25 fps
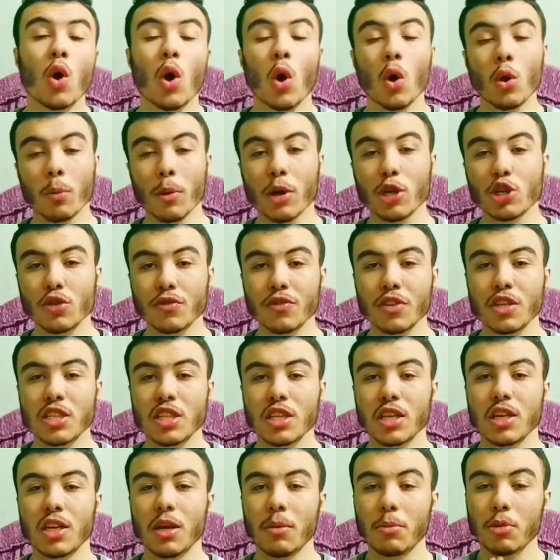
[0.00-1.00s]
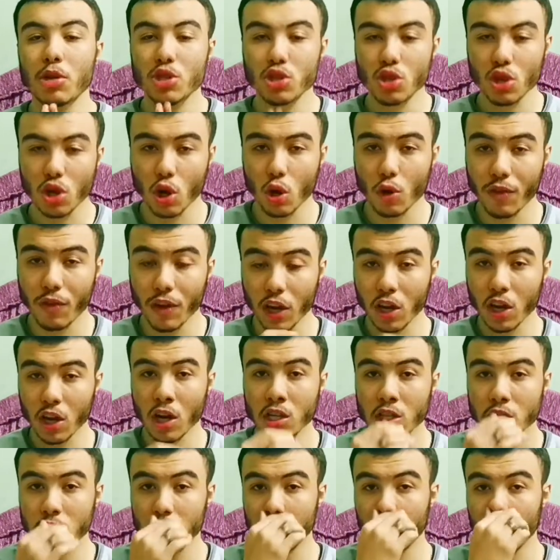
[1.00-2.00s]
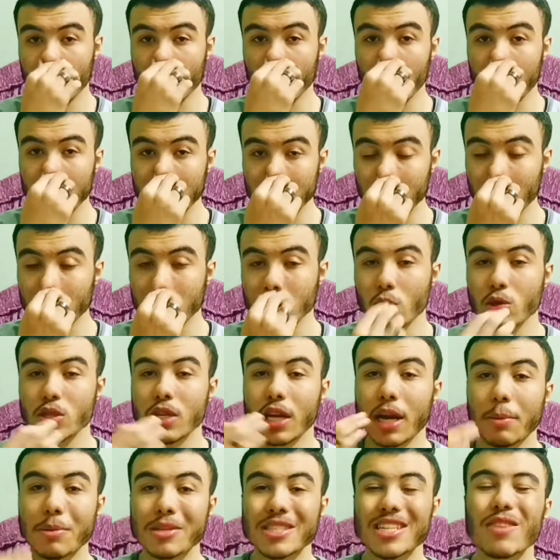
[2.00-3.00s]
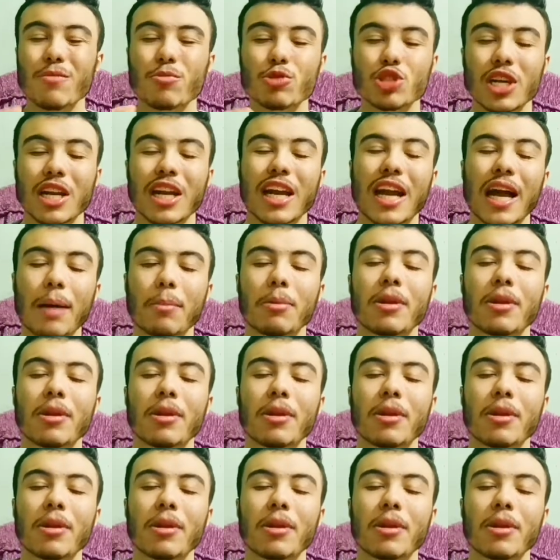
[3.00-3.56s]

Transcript: اول مرة تشوف ننزل اعمل اشتراك وفعل الجرس يجيلك كل جديد عشان نوصل 5000 مشترك